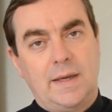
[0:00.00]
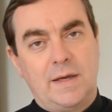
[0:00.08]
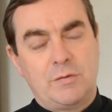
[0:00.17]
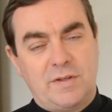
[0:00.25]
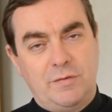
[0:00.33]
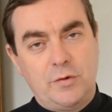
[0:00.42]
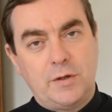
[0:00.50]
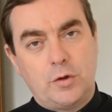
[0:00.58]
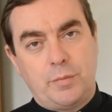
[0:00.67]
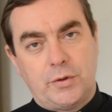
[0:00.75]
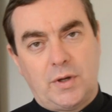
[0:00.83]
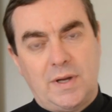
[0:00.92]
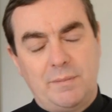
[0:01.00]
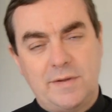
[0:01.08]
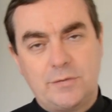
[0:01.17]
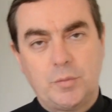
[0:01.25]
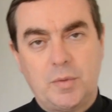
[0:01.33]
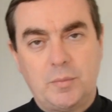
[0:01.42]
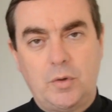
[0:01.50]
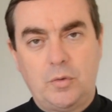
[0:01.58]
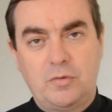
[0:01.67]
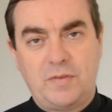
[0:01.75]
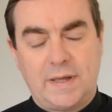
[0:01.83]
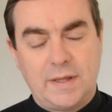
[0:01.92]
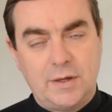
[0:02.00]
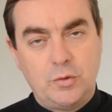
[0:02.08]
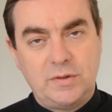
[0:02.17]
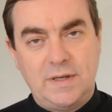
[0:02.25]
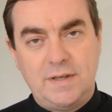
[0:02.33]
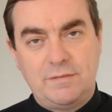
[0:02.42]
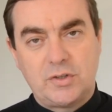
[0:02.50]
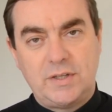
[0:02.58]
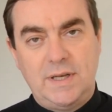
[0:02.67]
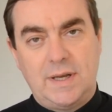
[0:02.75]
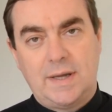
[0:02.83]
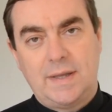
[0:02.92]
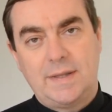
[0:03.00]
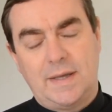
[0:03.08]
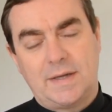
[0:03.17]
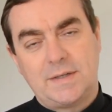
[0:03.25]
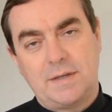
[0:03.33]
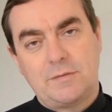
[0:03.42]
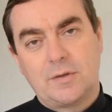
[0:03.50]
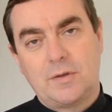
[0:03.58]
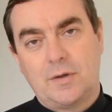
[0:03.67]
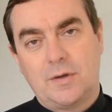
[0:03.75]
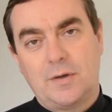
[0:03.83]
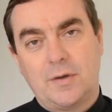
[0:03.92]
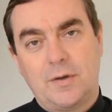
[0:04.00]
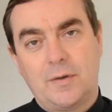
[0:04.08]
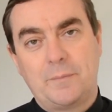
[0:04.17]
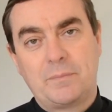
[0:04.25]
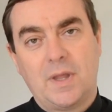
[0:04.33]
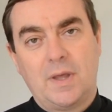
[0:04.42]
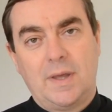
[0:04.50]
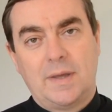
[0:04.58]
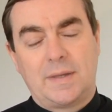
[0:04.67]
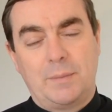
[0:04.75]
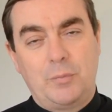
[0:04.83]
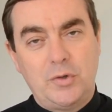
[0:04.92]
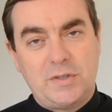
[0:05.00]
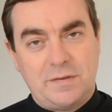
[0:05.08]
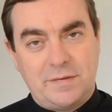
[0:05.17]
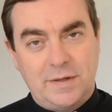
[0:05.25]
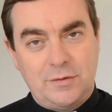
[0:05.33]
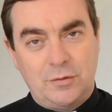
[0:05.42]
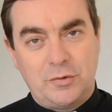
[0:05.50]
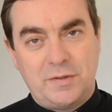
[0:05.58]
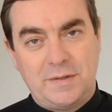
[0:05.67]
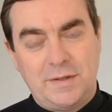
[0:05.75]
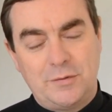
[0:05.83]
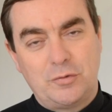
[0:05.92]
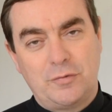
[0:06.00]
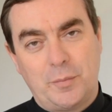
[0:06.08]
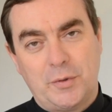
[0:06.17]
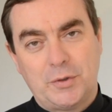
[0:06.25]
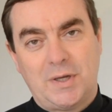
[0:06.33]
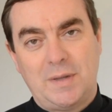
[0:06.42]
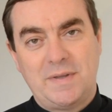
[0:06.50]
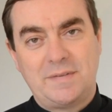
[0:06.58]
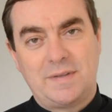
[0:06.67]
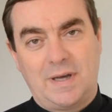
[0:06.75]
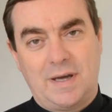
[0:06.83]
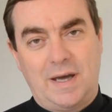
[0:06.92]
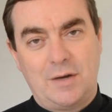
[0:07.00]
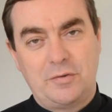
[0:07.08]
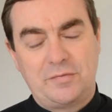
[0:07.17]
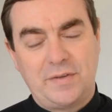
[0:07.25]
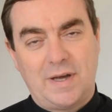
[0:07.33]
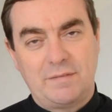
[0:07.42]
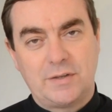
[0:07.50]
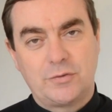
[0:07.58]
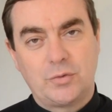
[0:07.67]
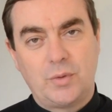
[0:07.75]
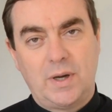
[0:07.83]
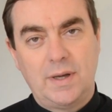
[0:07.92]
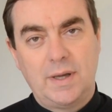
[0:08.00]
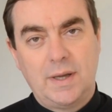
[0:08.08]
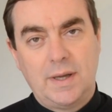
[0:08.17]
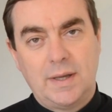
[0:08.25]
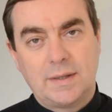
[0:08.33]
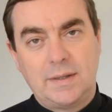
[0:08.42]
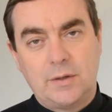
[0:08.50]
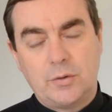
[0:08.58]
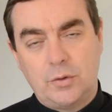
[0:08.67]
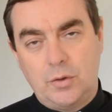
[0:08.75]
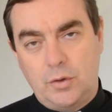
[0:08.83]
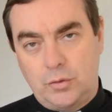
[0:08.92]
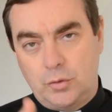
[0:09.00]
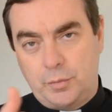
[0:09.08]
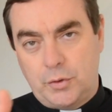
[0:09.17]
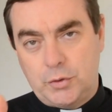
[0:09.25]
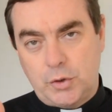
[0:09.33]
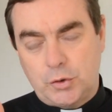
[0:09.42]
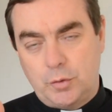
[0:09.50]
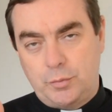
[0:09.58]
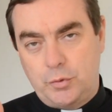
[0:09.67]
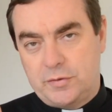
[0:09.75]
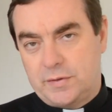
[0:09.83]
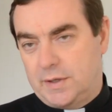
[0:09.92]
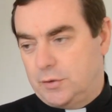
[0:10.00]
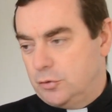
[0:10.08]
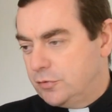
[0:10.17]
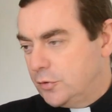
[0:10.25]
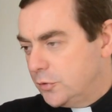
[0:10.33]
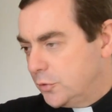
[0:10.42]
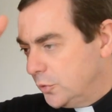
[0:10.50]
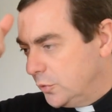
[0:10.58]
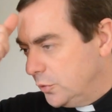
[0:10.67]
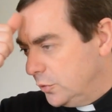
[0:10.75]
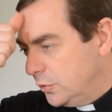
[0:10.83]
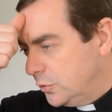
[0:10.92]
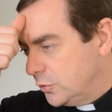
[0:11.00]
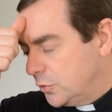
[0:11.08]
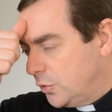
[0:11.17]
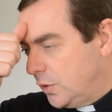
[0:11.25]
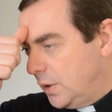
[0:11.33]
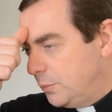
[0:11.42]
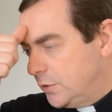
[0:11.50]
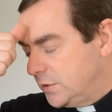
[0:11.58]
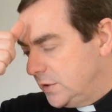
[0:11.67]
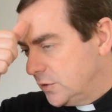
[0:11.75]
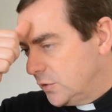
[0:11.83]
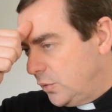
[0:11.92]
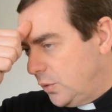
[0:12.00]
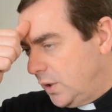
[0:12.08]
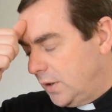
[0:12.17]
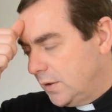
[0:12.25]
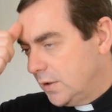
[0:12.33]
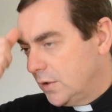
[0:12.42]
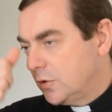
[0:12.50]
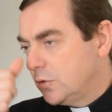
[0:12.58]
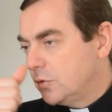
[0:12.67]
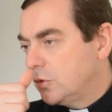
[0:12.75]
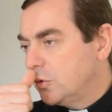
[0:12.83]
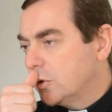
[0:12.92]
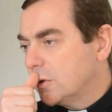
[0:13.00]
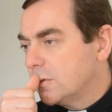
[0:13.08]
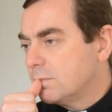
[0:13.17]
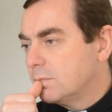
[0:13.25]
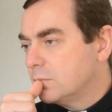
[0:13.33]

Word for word: Et vous savez aussi que pendant la messe, au moment où on va écouter l'évangile, il y a un geste que, qui est beau, j'essaye de vous aider souvent pendant la messe à, à le faire avec soin, qui est que nous prenons notre pouce et nous faisons trois petites croix sur